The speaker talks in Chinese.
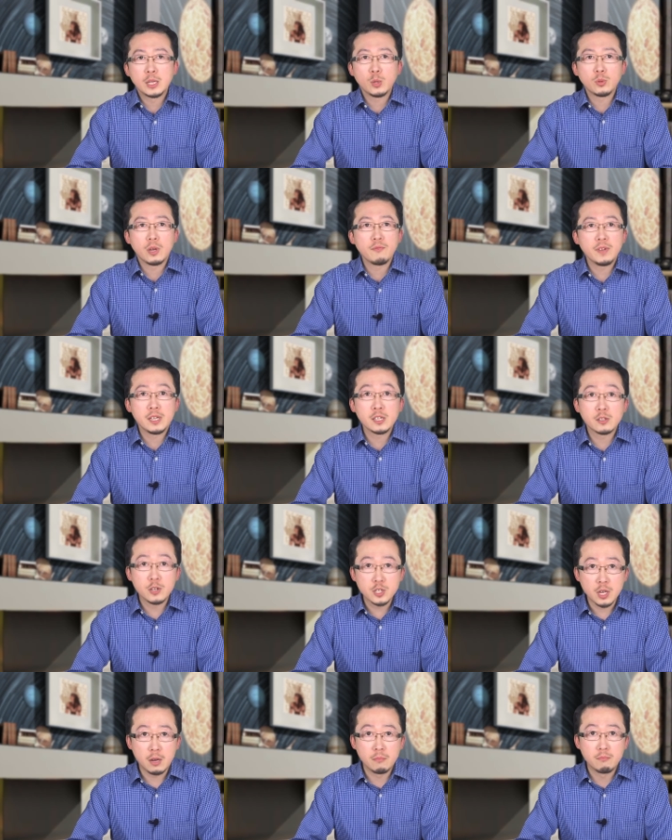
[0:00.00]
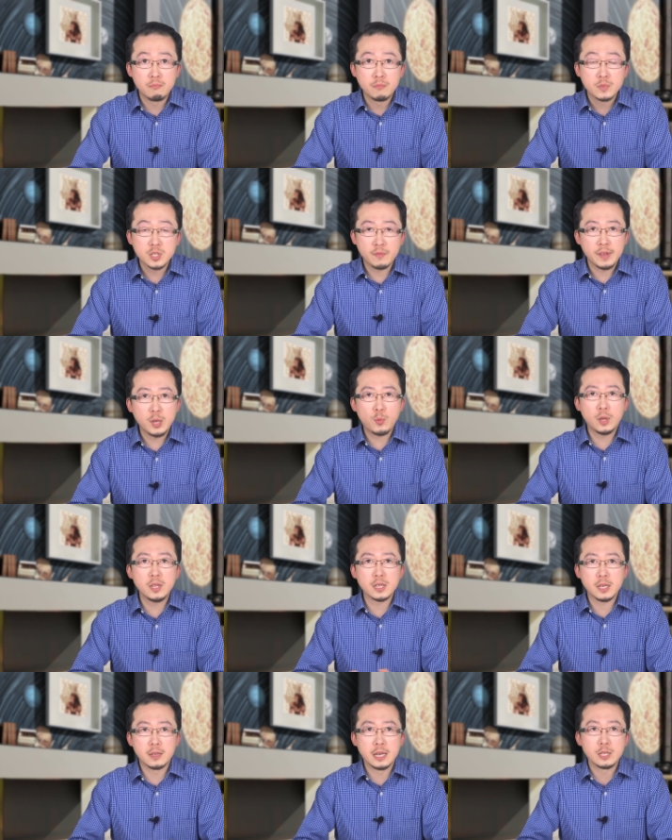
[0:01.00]
都呢未能得逞。这围观的
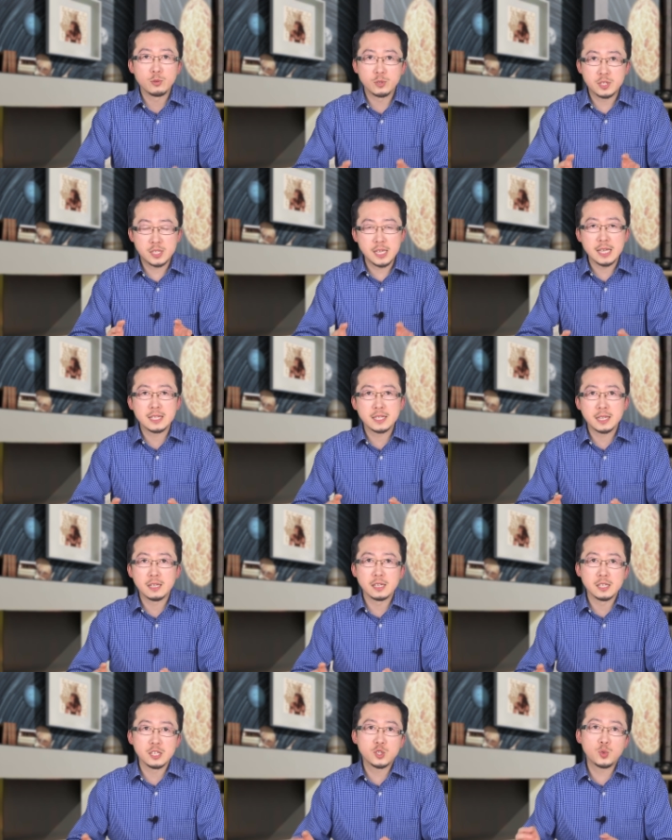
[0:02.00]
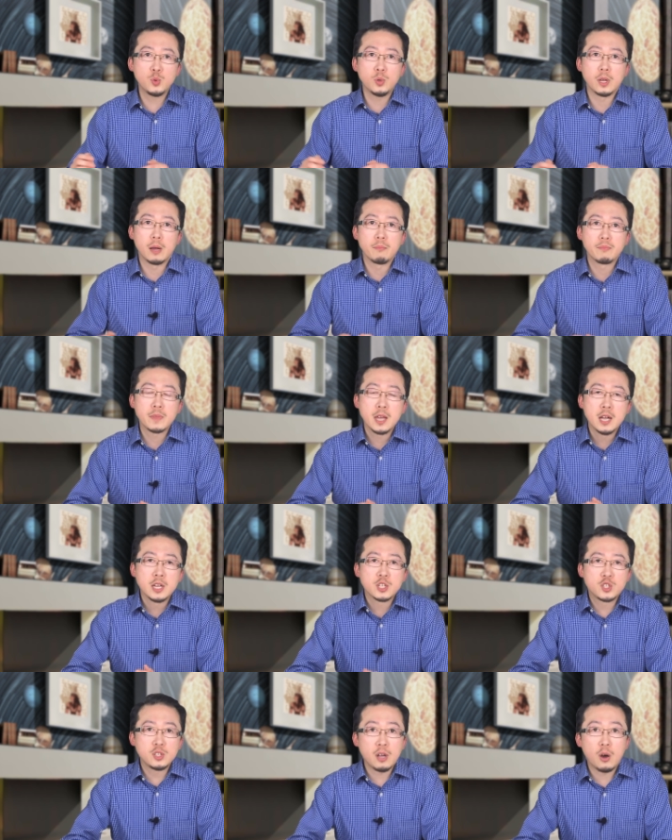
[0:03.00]
人呢就渐渐的离去了。
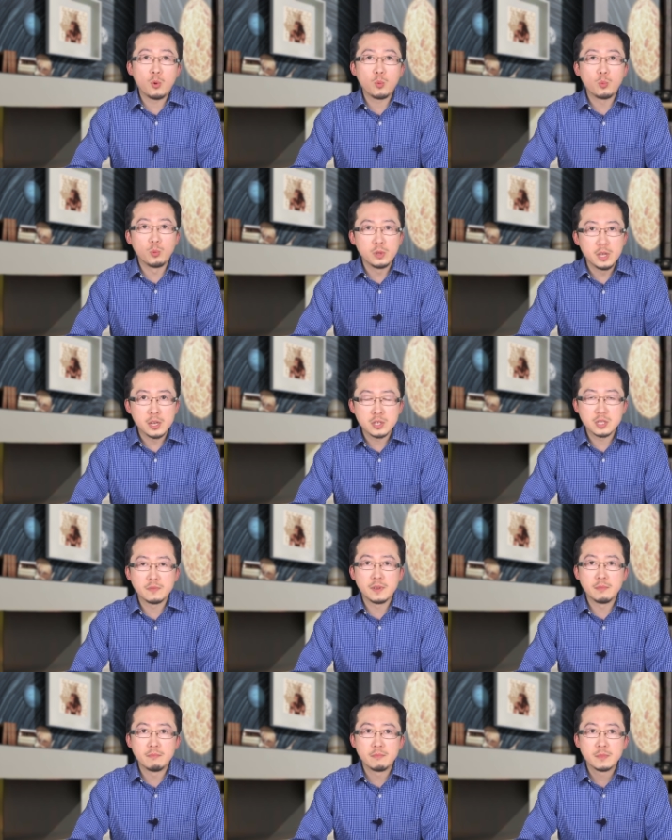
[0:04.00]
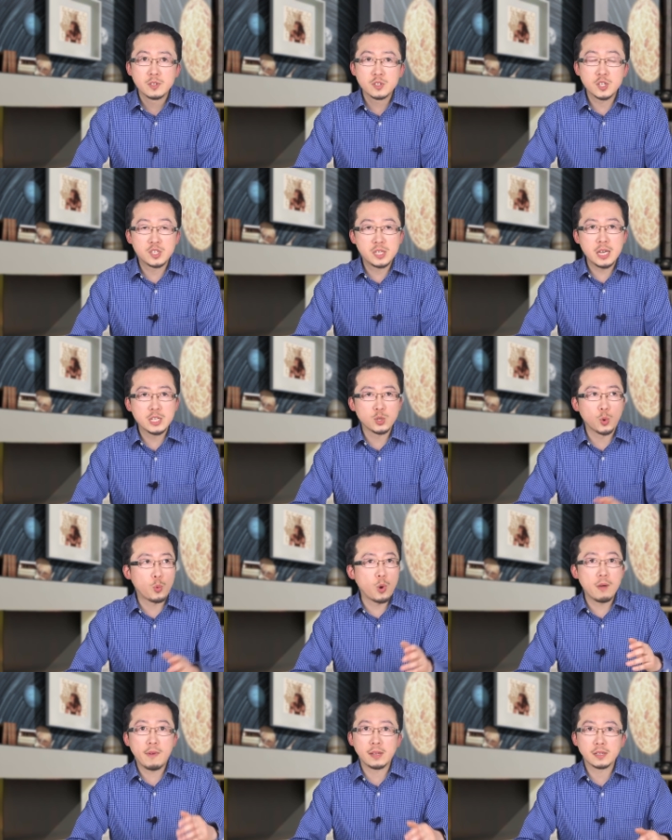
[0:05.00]
直到午夜时分，这坚守
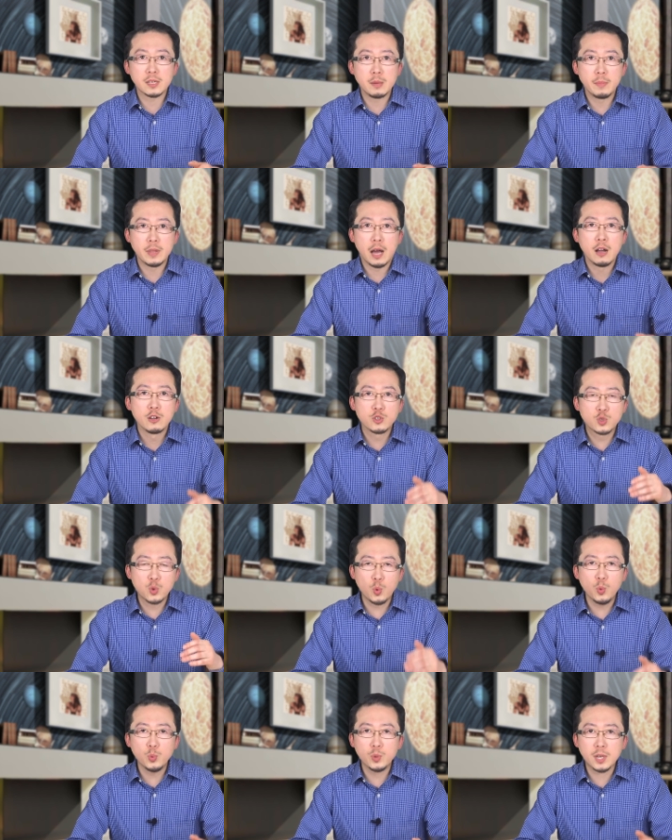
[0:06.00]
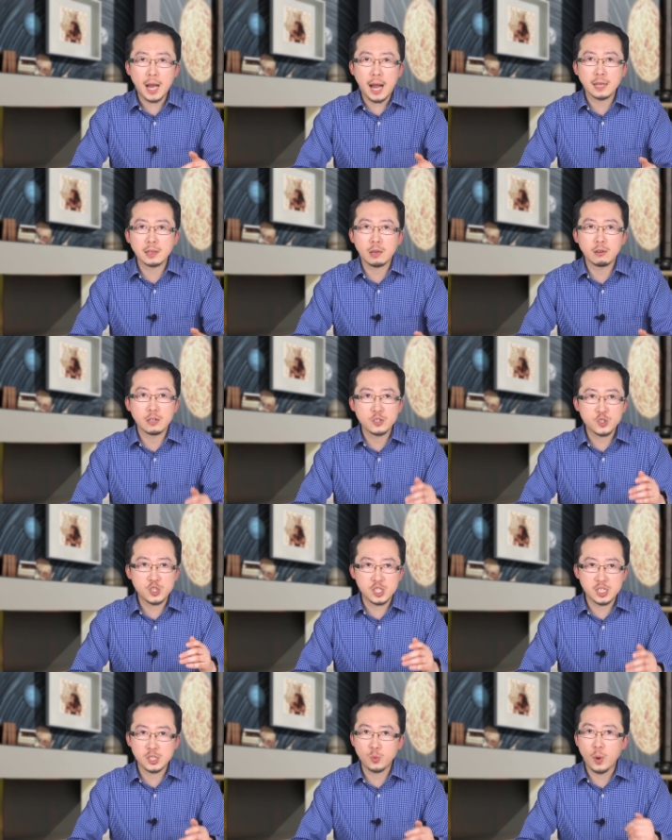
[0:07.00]
观望的人们呢终于看到了
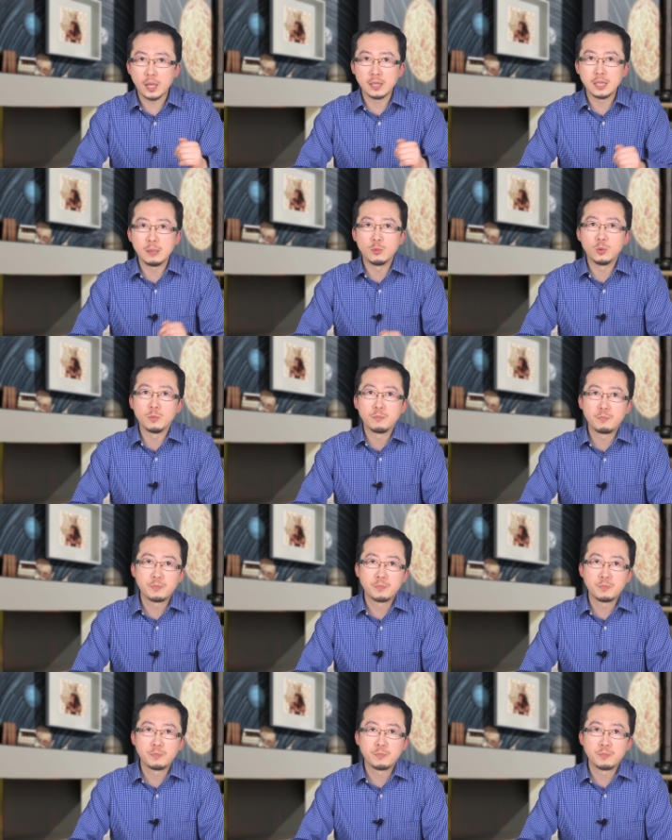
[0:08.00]
奇怪的一幕。